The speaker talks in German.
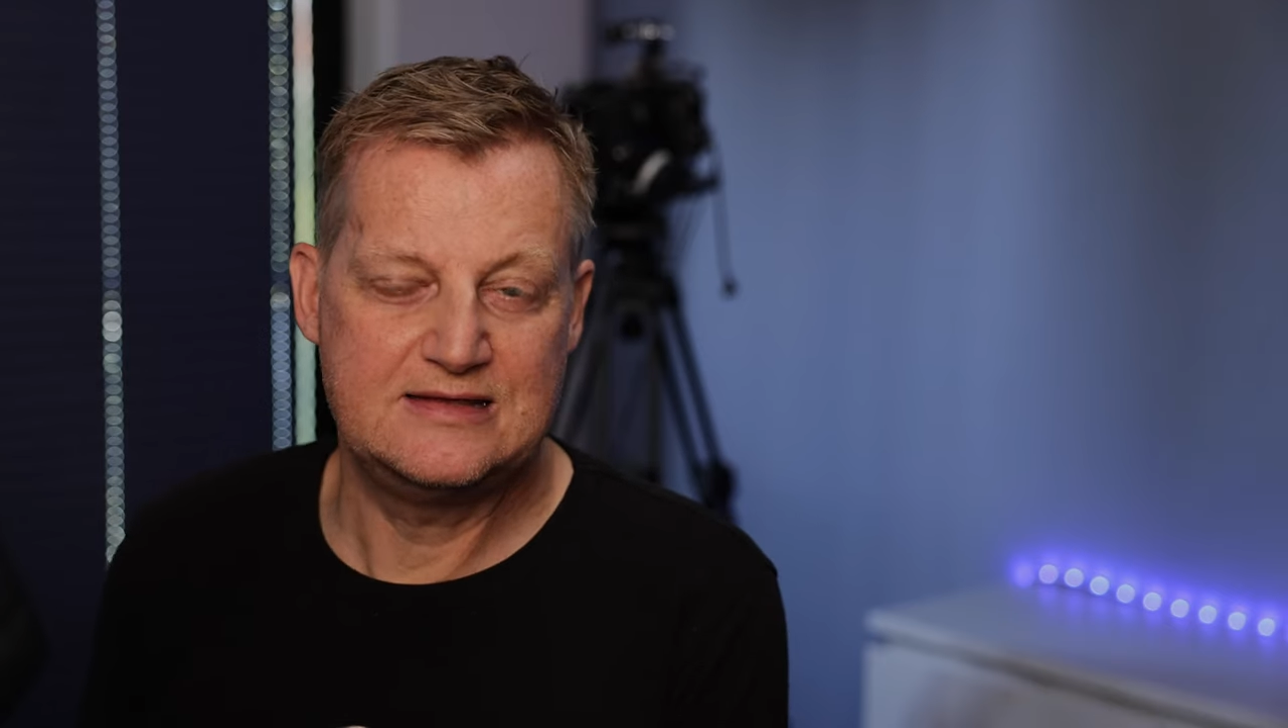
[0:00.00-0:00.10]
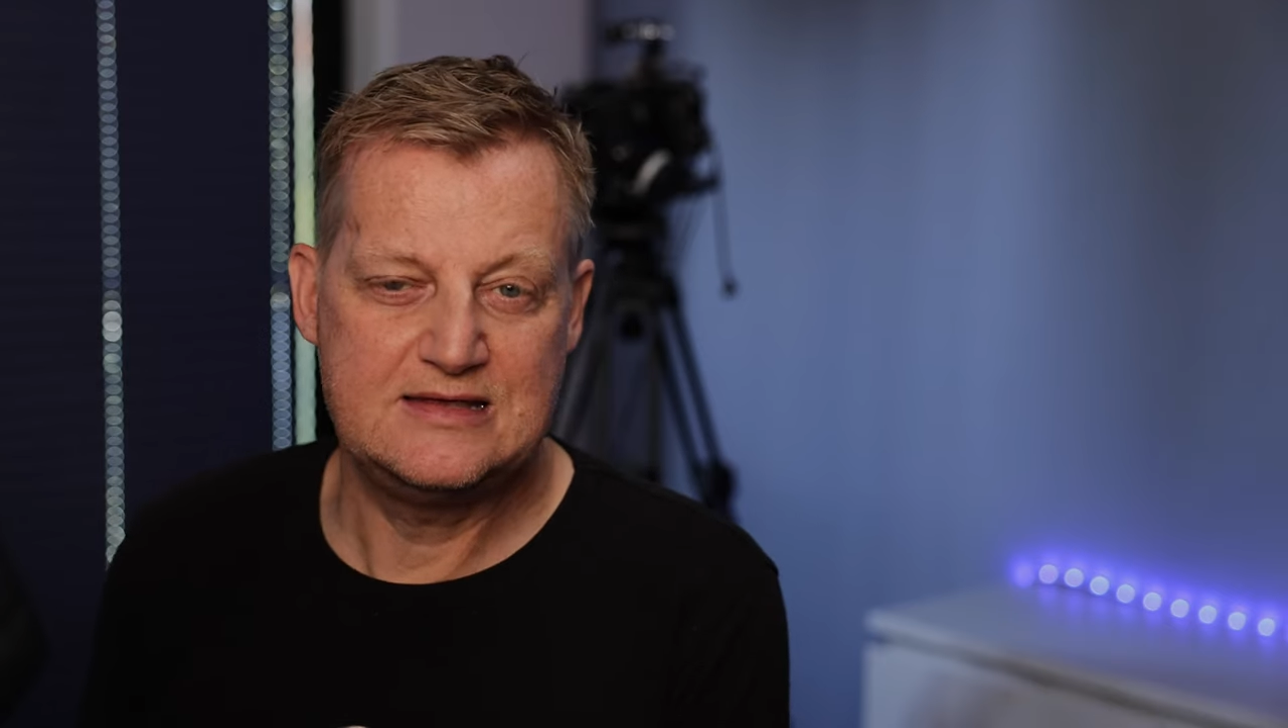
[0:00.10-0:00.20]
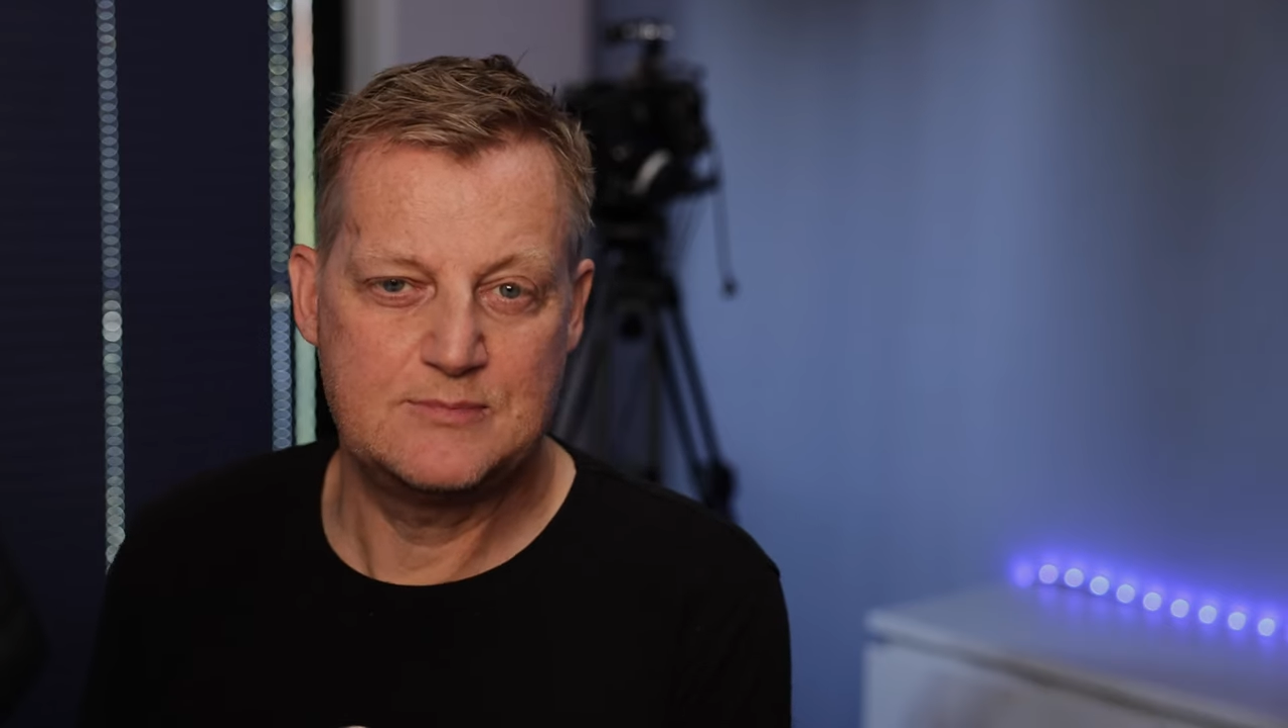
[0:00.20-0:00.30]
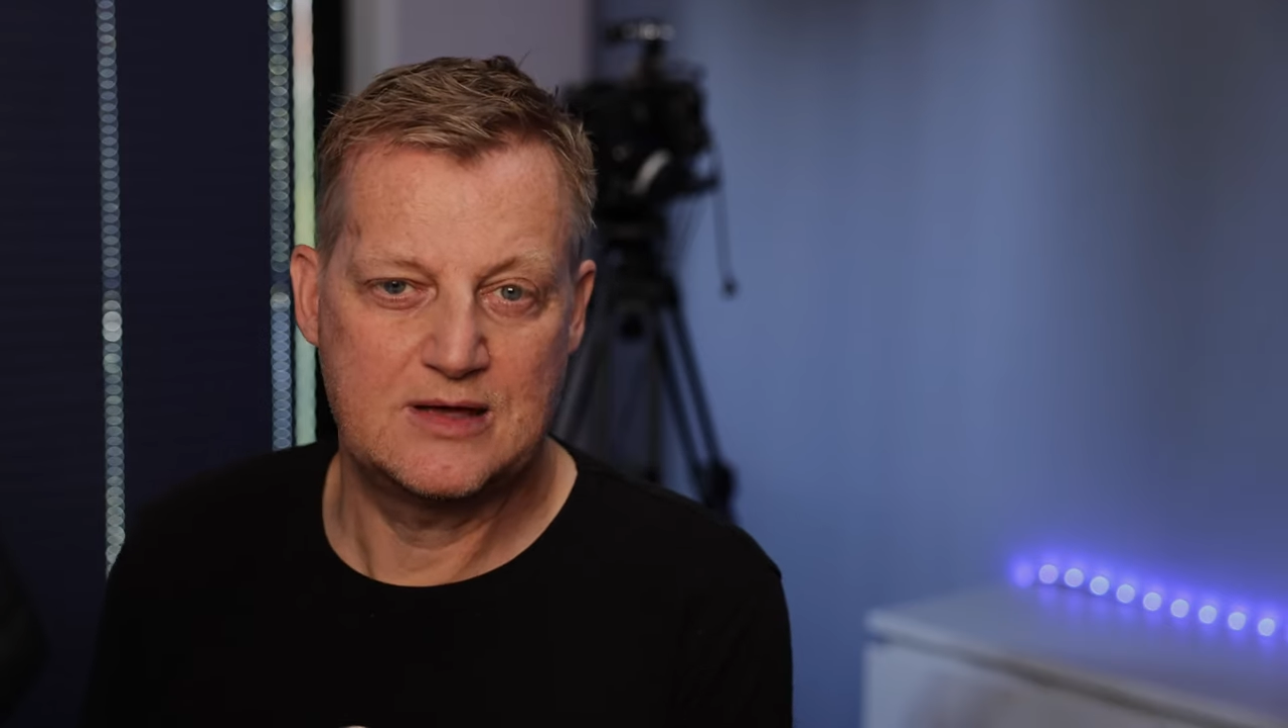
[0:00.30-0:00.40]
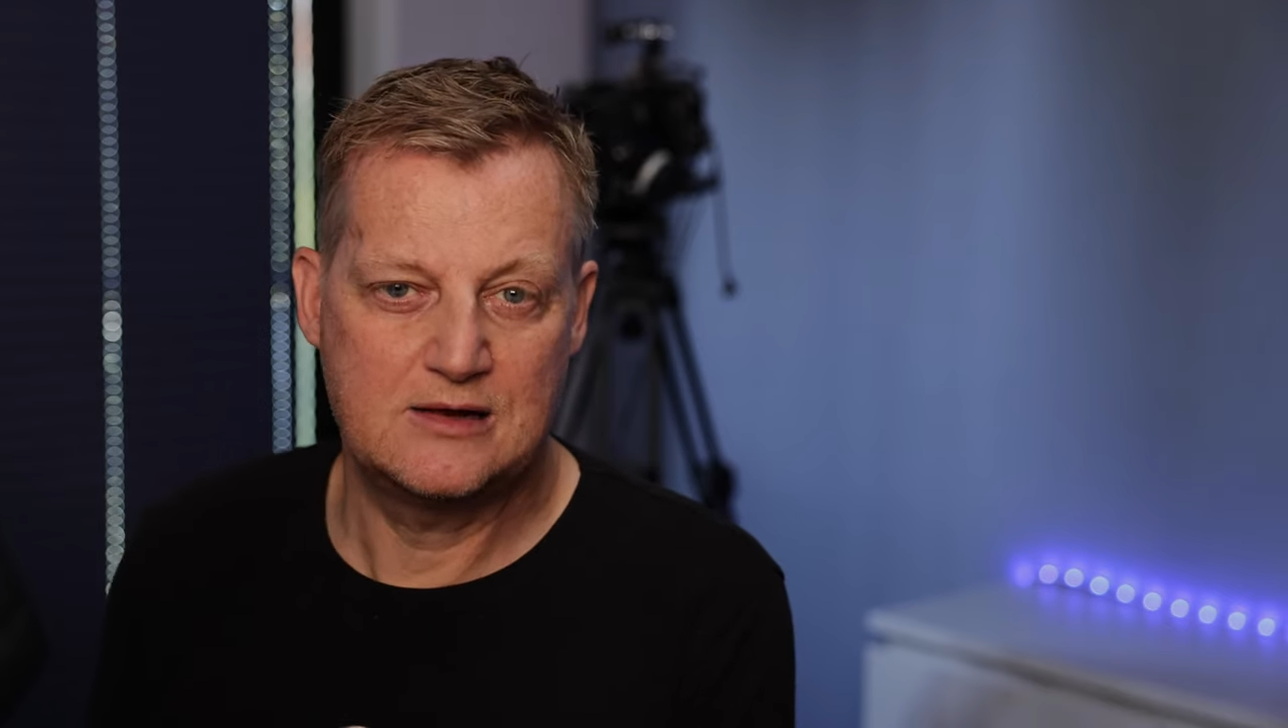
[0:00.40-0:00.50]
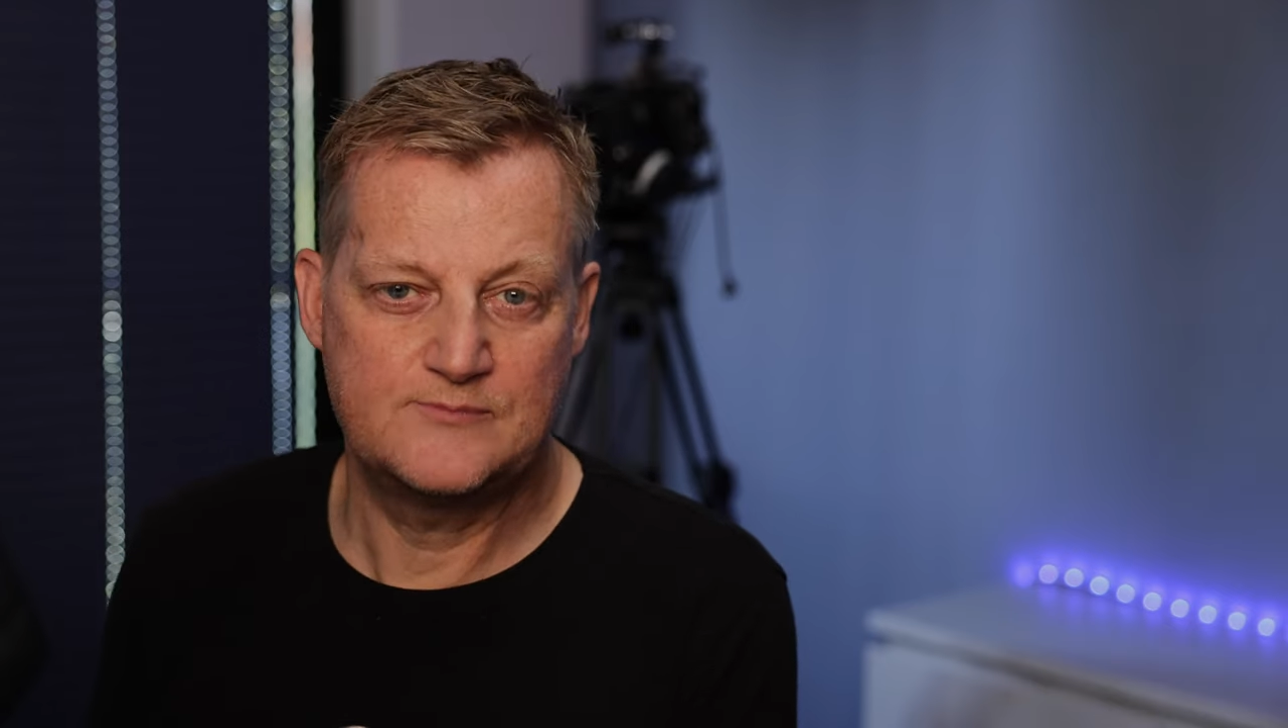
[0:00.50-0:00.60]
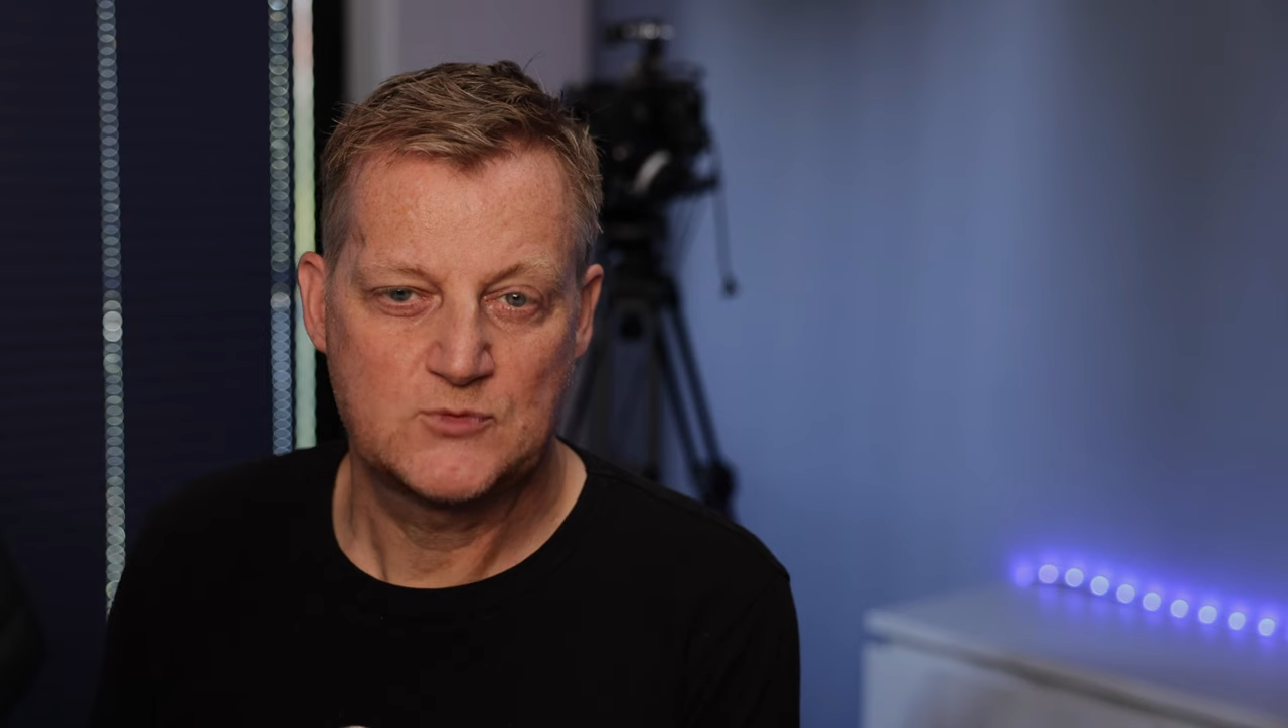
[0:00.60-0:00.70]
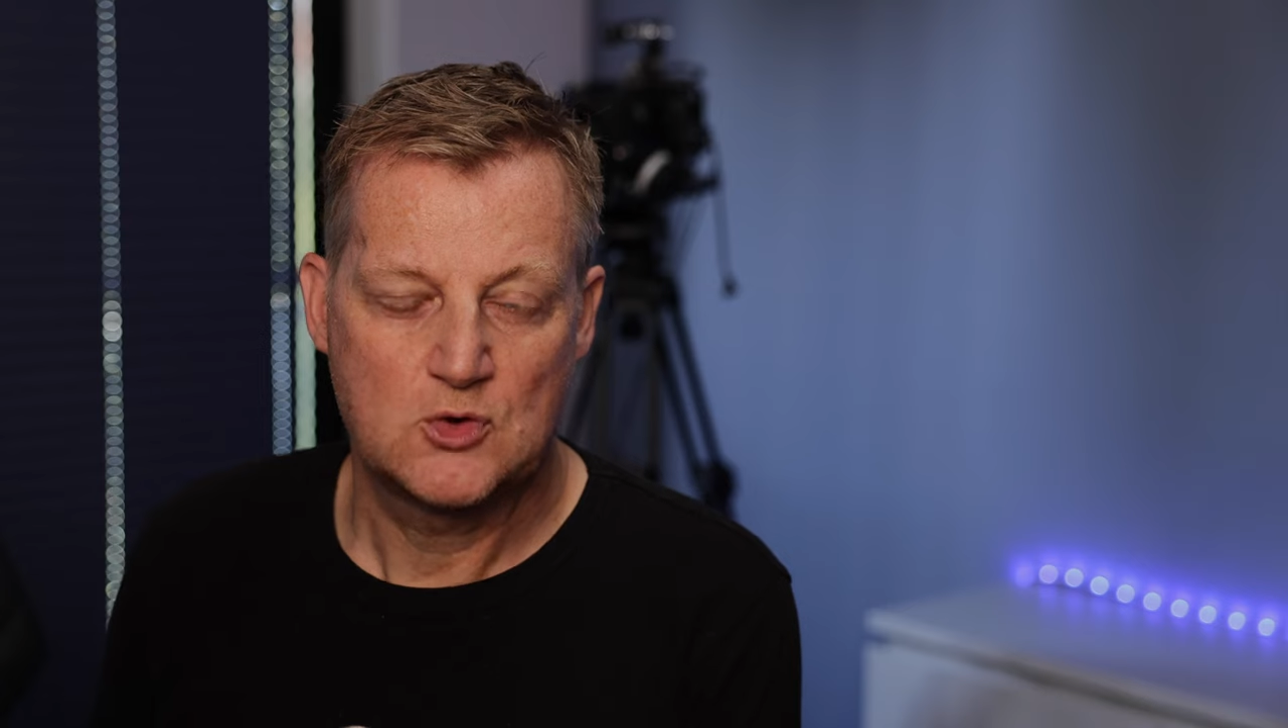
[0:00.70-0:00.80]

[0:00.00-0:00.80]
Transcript: E-Mail.